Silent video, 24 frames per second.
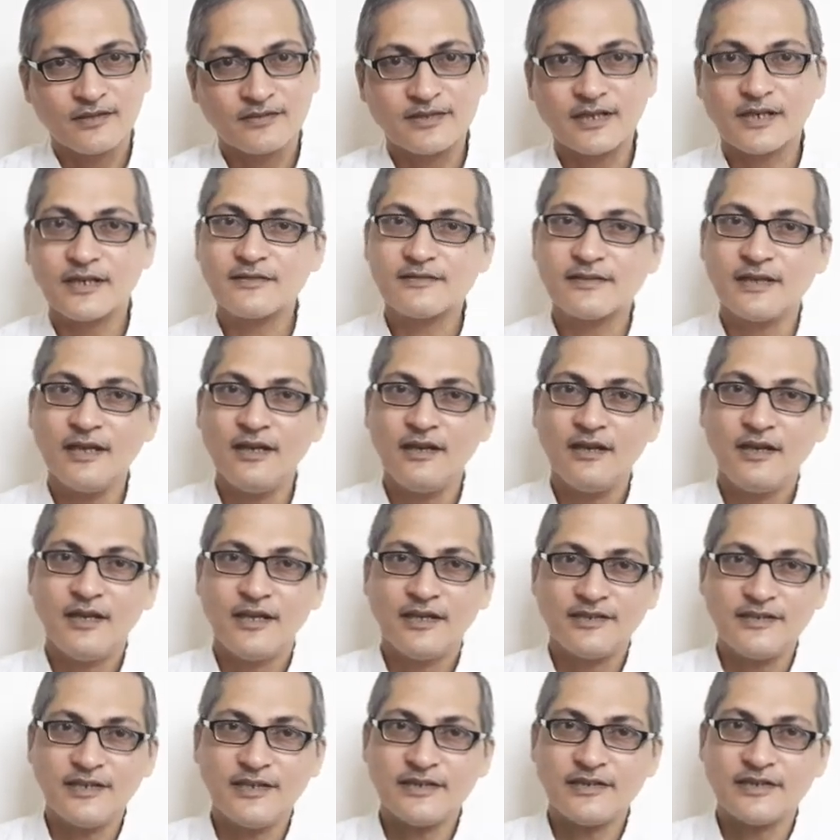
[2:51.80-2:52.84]
दरअसल
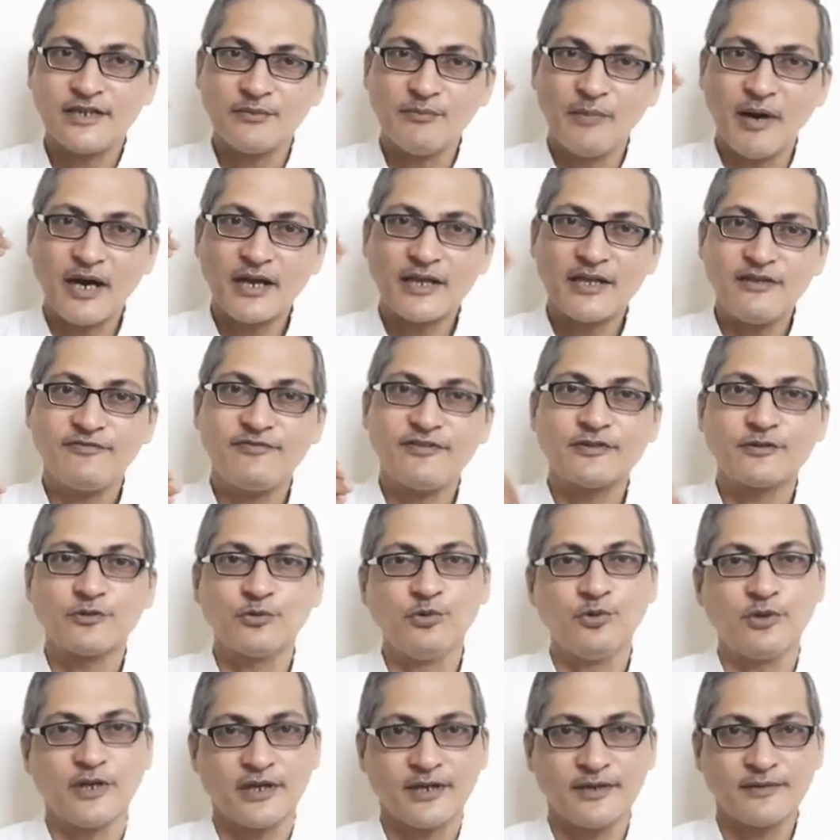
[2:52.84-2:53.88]
ये दिमागी
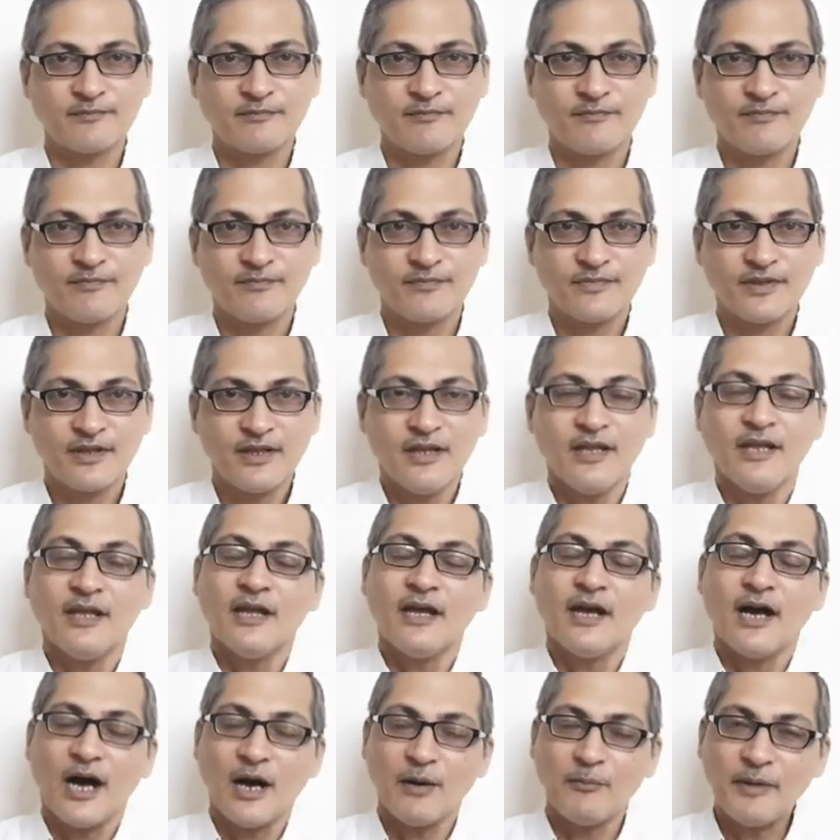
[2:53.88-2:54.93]
फितूर है
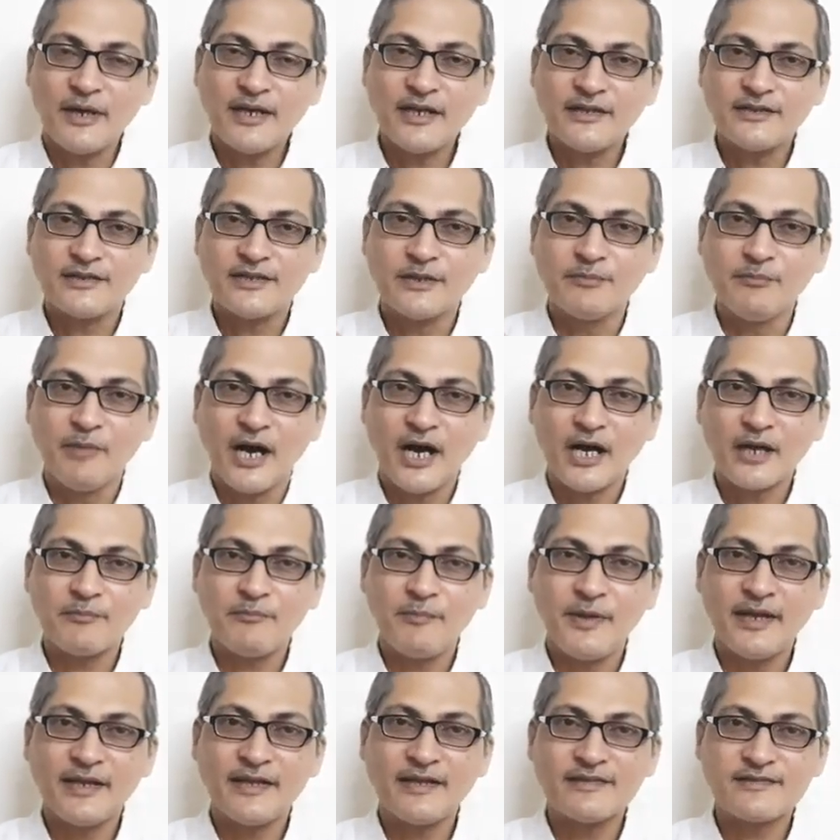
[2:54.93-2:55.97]
हमारे दिमाग
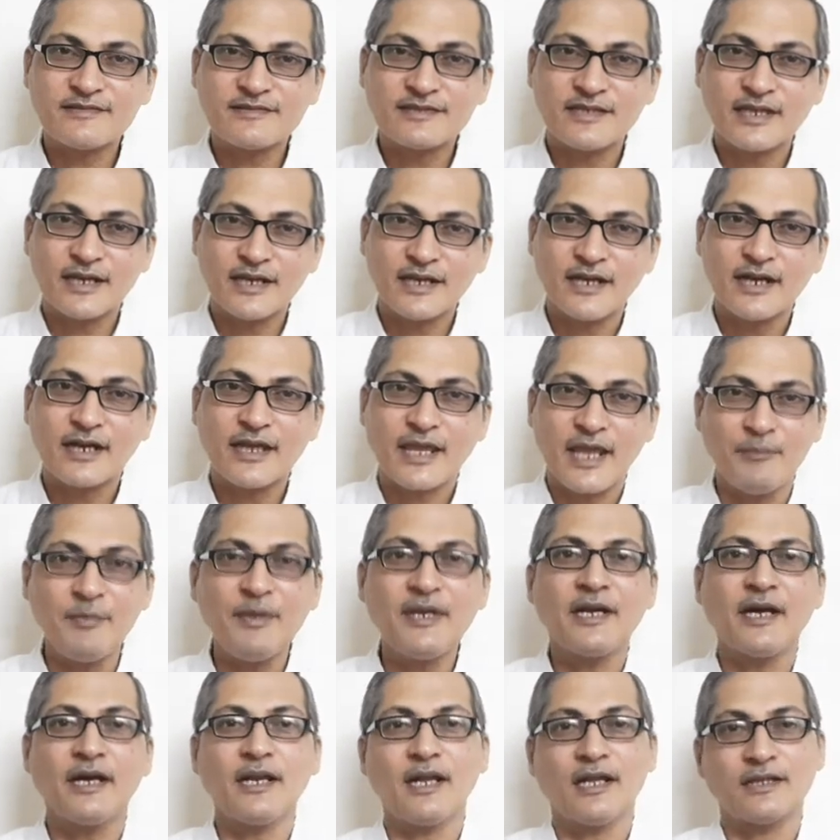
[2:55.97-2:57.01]
में किस तरह का
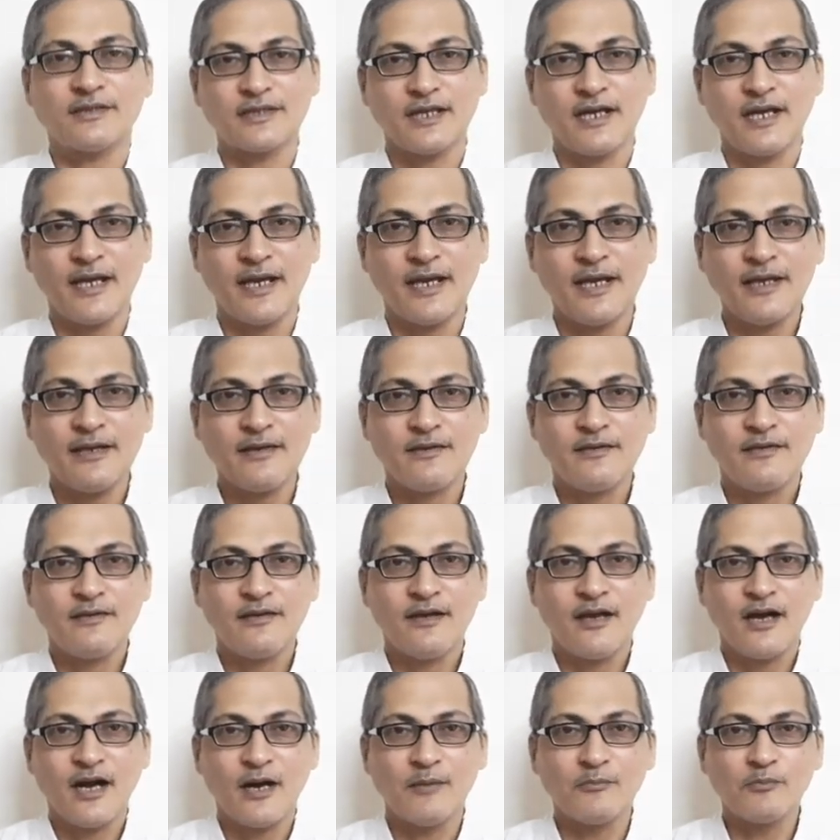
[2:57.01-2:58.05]
केमिकल आता है
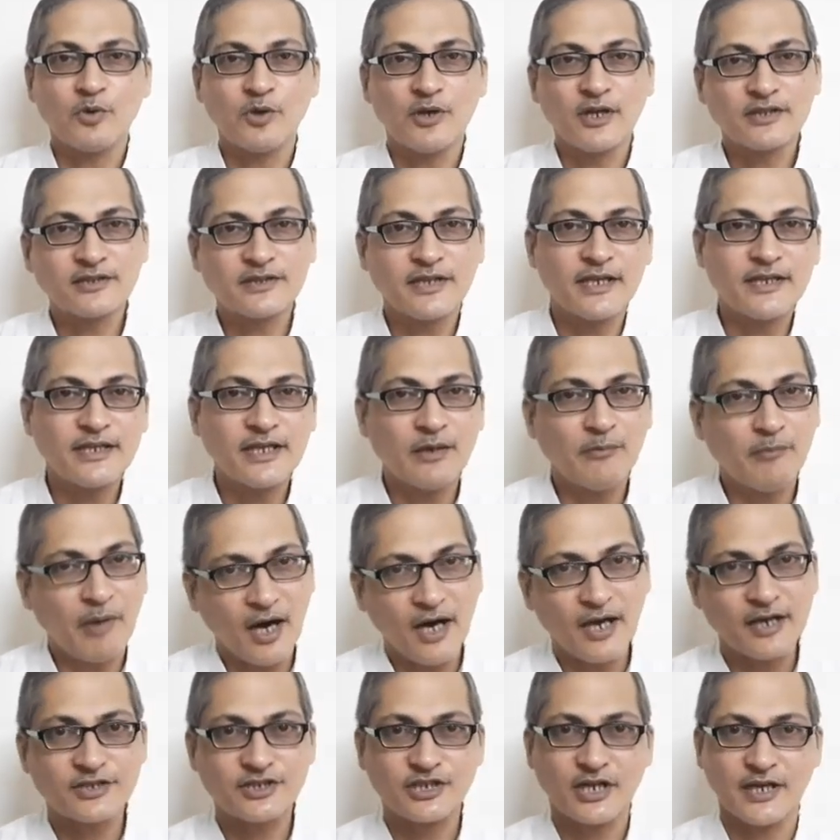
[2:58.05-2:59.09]
हमको लगता है कि हम
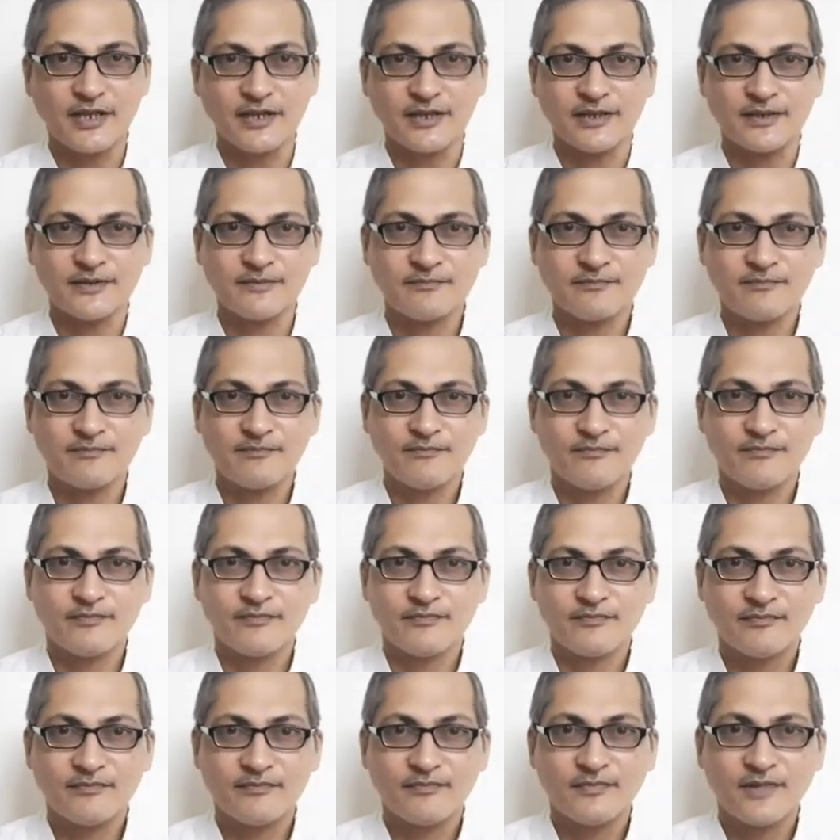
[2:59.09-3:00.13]
हार जाएंगे
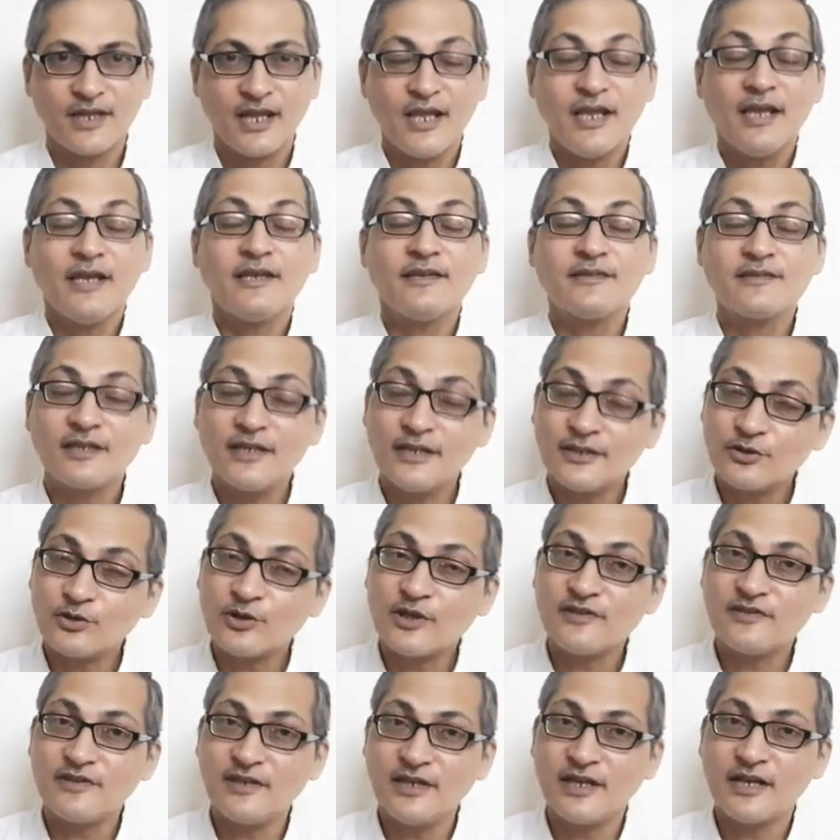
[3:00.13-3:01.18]
इसलिए तो
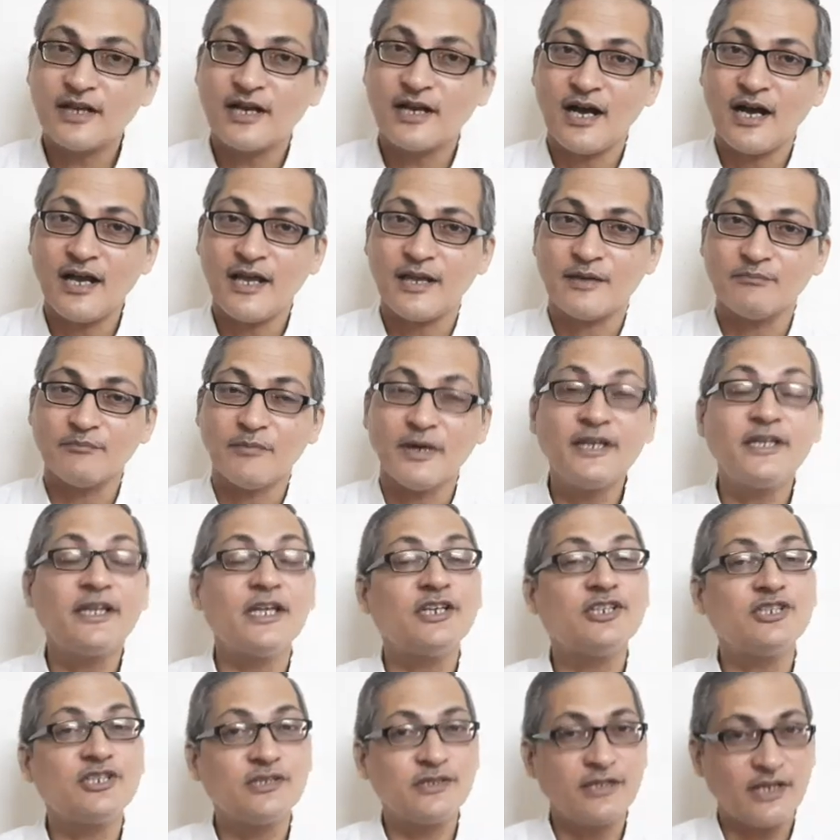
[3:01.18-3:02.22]
किसी ने है मन के
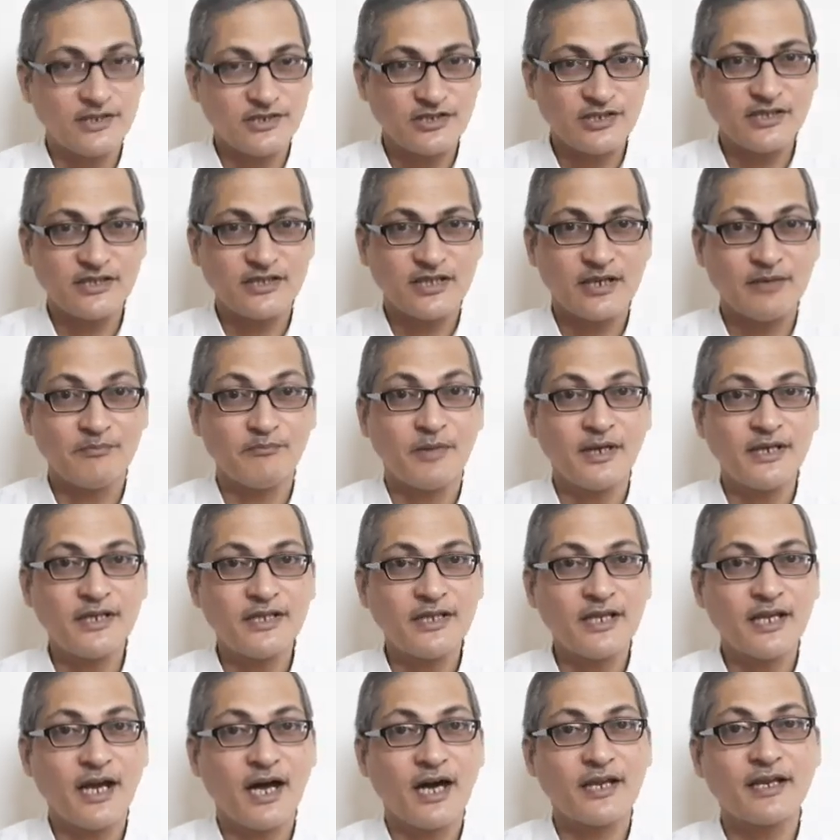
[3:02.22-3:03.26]
जीते जीत है मन
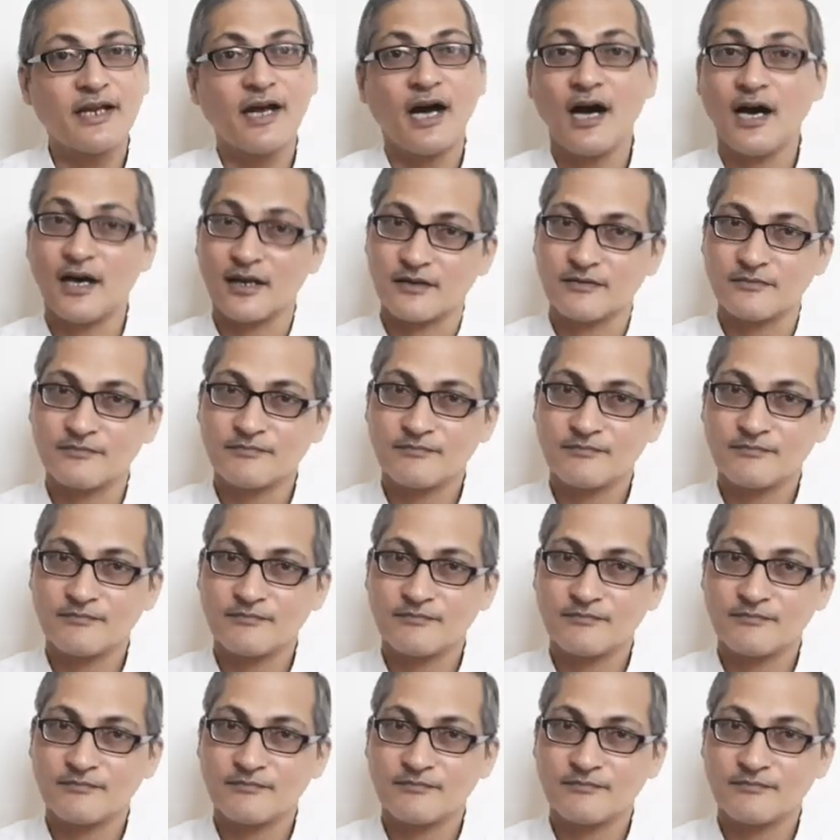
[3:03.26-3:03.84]
के हारे हार